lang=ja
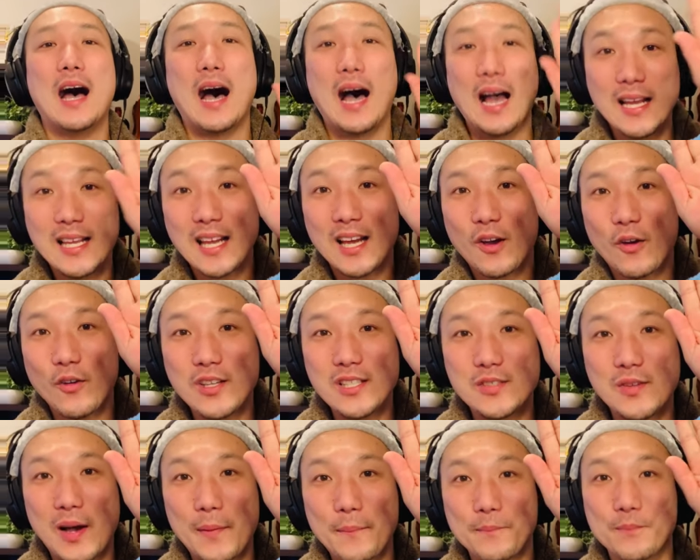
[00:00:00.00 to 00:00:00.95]
はい、こんに
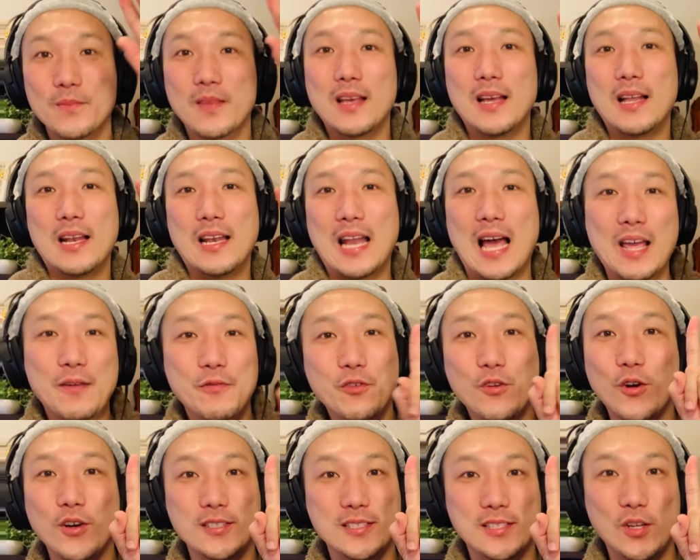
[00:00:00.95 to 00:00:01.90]
ちは。
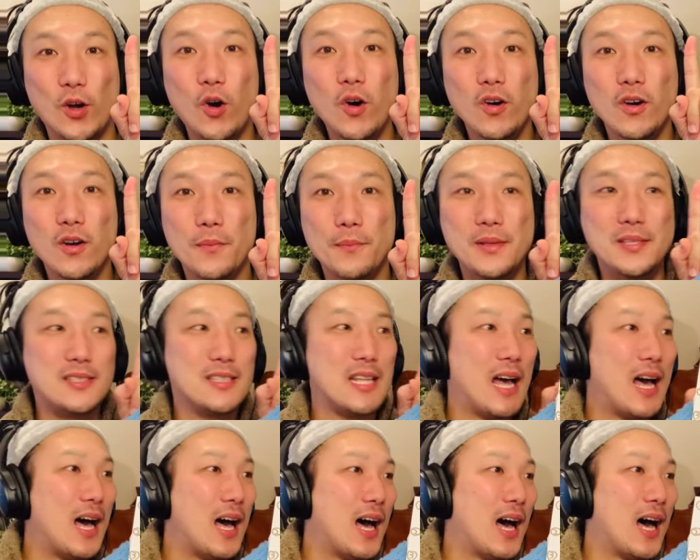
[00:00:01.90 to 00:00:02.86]
ライフコーチの
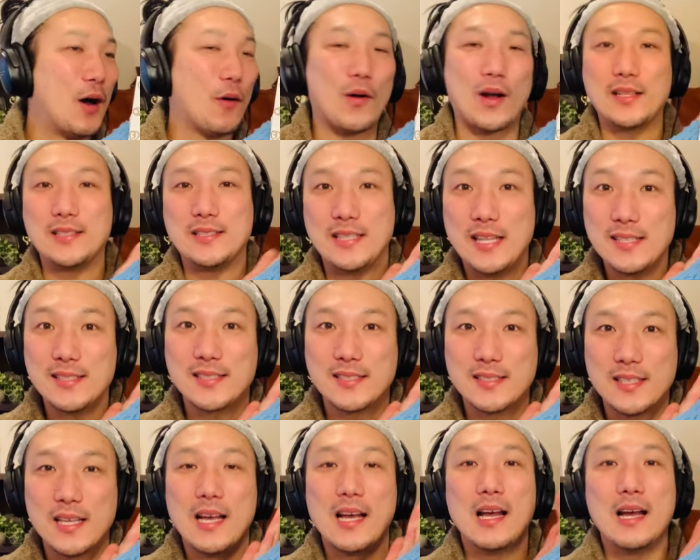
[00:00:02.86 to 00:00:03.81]
ミスターおかちで
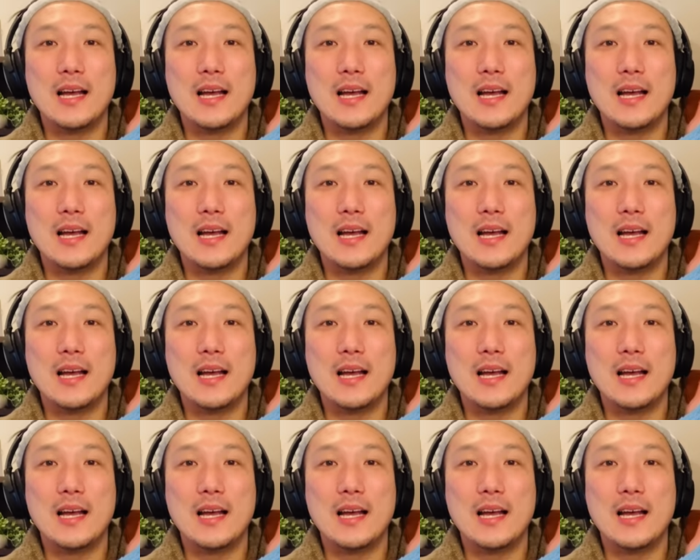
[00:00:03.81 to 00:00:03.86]
す。